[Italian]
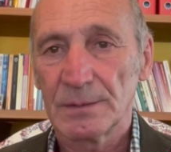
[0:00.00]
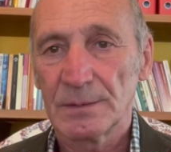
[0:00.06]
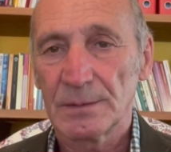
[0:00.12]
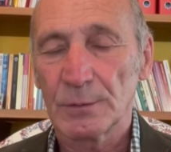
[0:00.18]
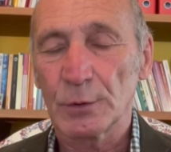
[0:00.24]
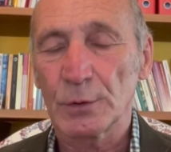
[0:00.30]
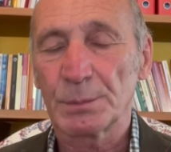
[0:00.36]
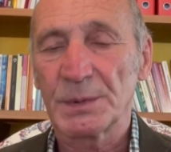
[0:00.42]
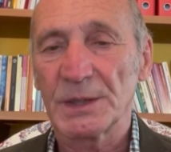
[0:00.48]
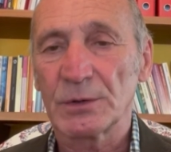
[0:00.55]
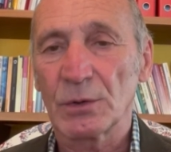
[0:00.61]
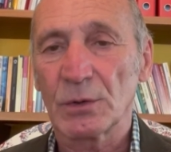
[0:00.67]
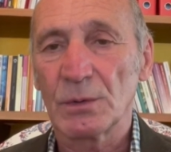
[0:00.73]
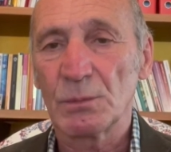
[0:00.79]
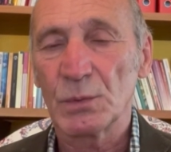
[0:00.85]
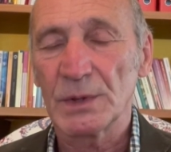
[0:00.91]
lo spirito
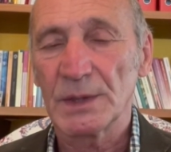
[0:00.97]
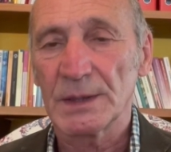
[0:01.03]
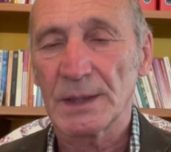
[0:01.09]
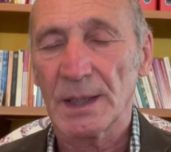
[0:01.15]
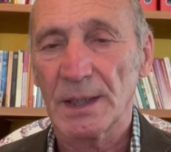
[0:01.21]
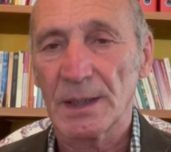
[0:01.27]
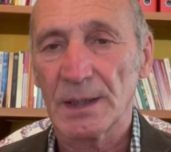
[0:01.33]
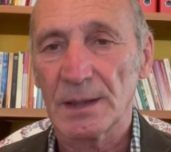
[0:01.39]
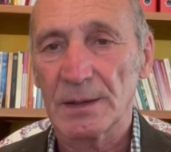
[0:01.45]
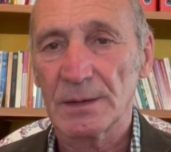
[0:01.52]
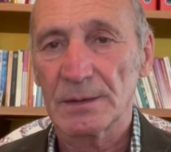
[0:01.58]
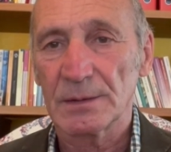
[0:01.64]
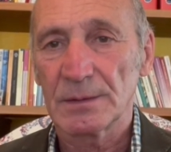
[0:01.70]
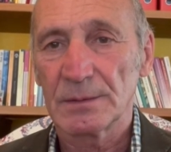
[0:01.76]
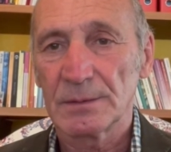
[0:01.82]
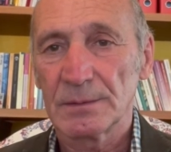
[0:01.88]
comunitario
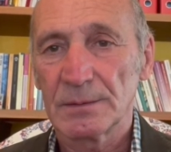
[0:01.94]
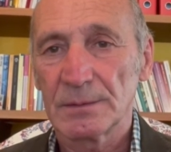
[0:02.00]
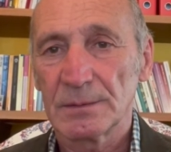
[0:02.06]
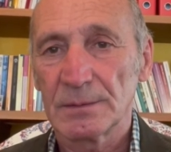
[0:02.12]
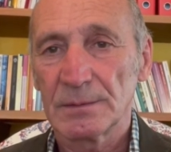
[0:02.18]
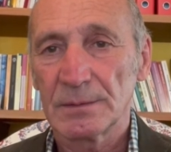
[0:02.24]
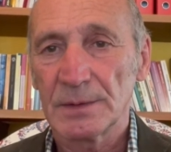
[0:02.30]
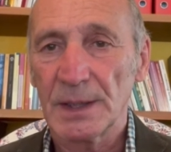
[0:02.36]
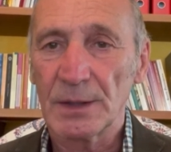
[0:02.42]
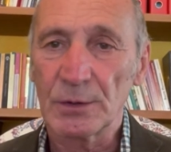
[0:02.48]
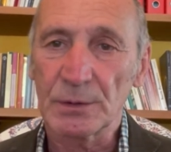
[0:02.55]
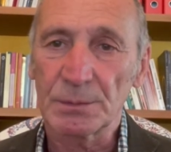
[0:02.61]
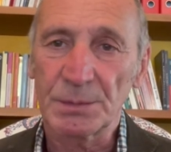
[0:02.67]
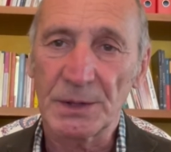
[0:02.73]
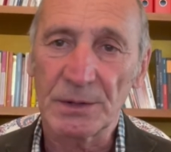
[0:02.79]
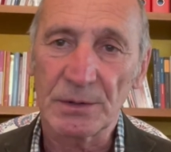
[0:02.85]
e lo
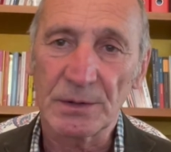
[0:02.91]
spirito